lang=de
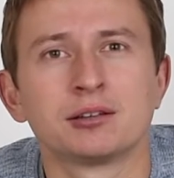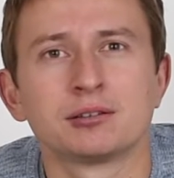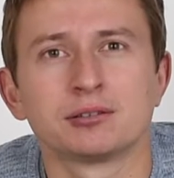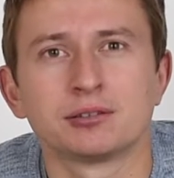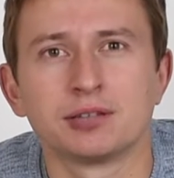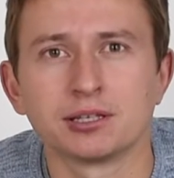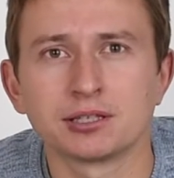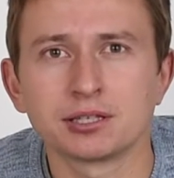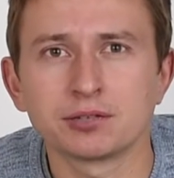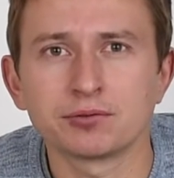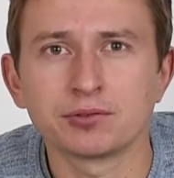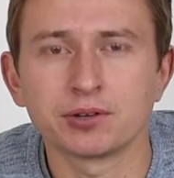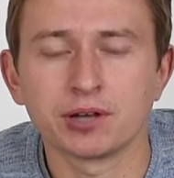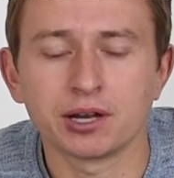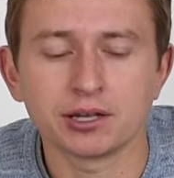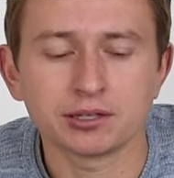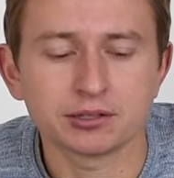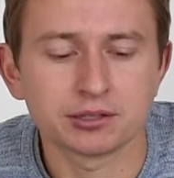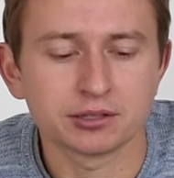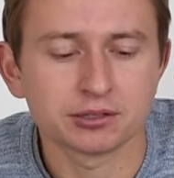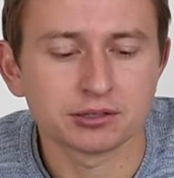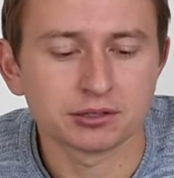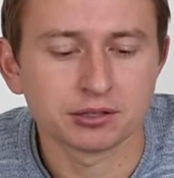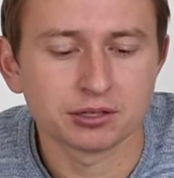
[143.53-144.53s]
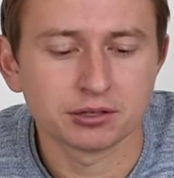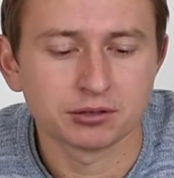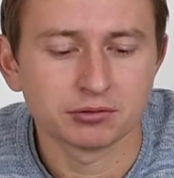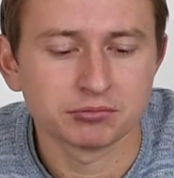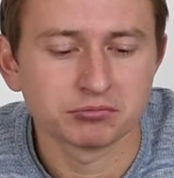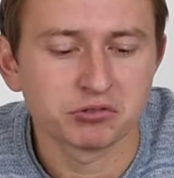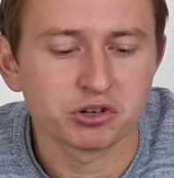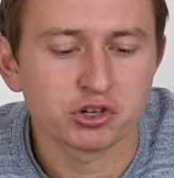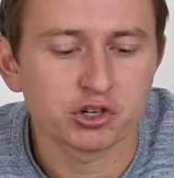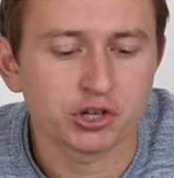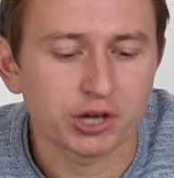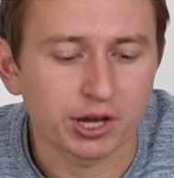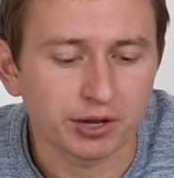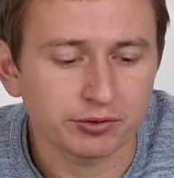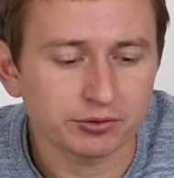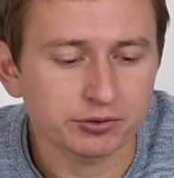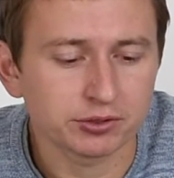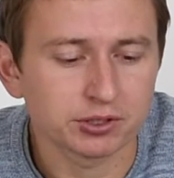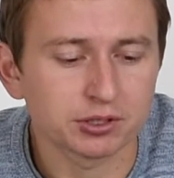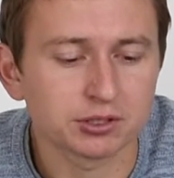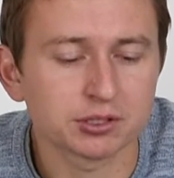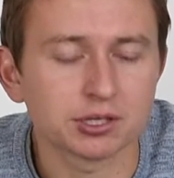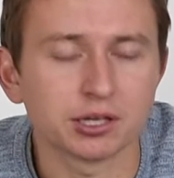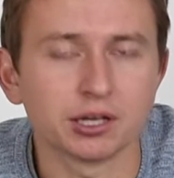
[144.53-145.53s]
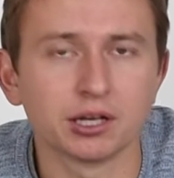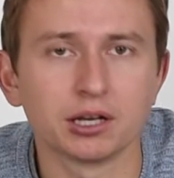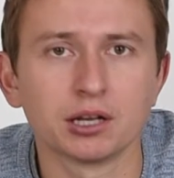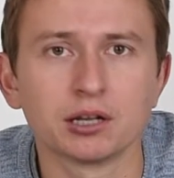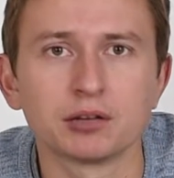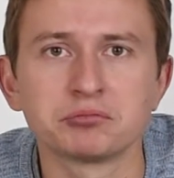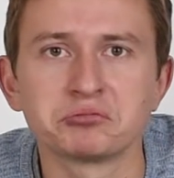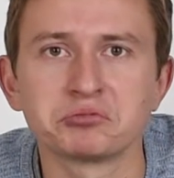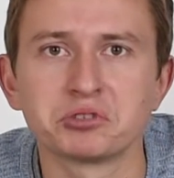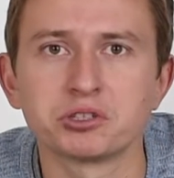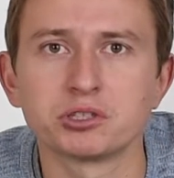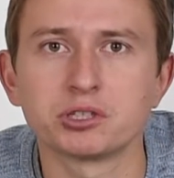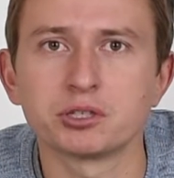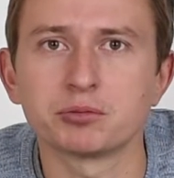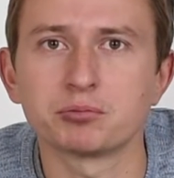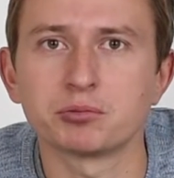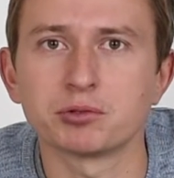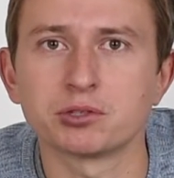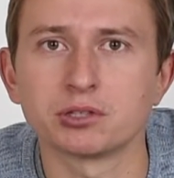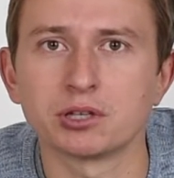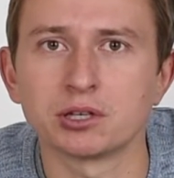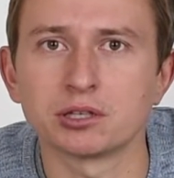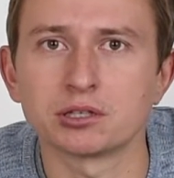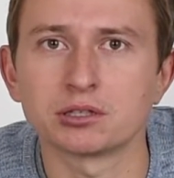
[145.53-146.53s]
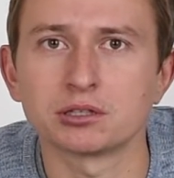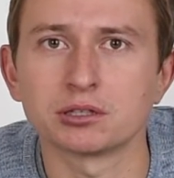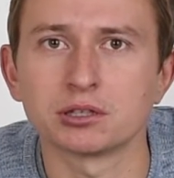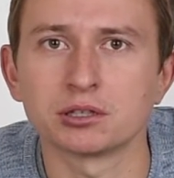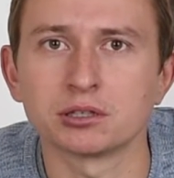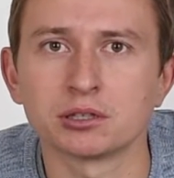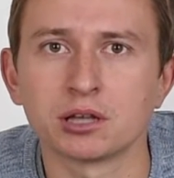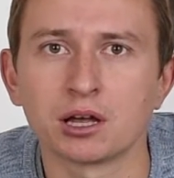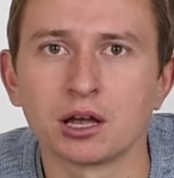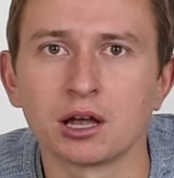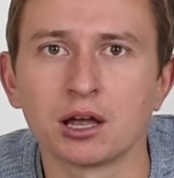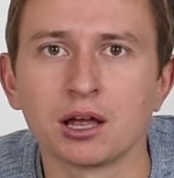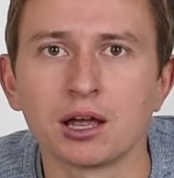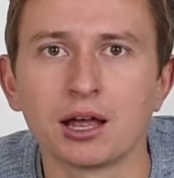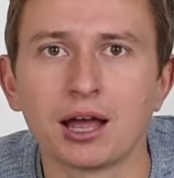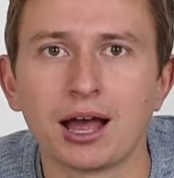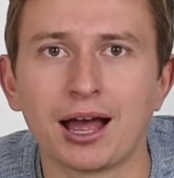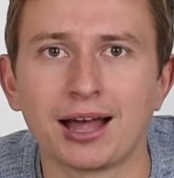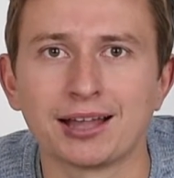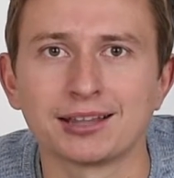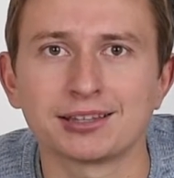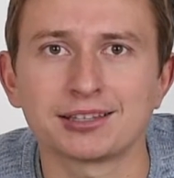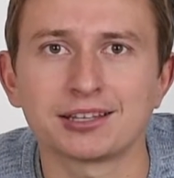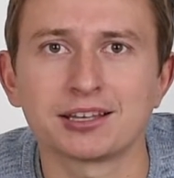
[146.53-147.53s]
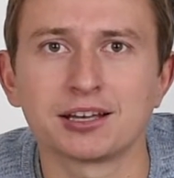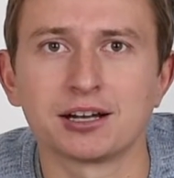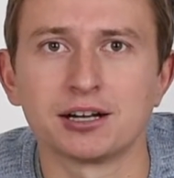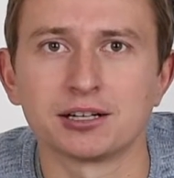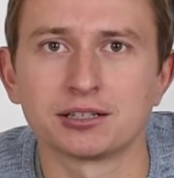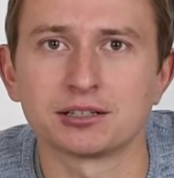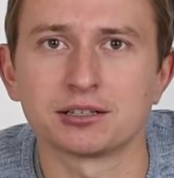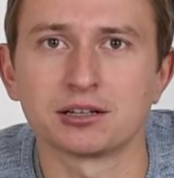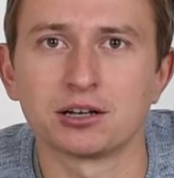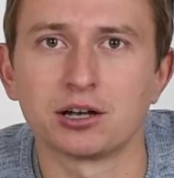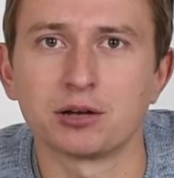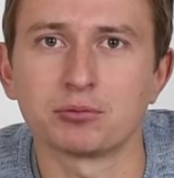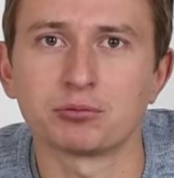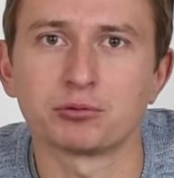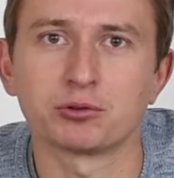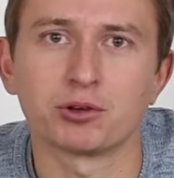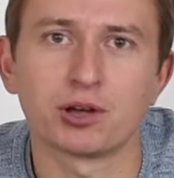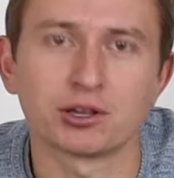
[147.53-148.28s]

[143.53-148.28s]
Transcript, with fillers: Das ist vielleicht das schärfste Tele, das ich bis jetzt in der Hand gehalten habe.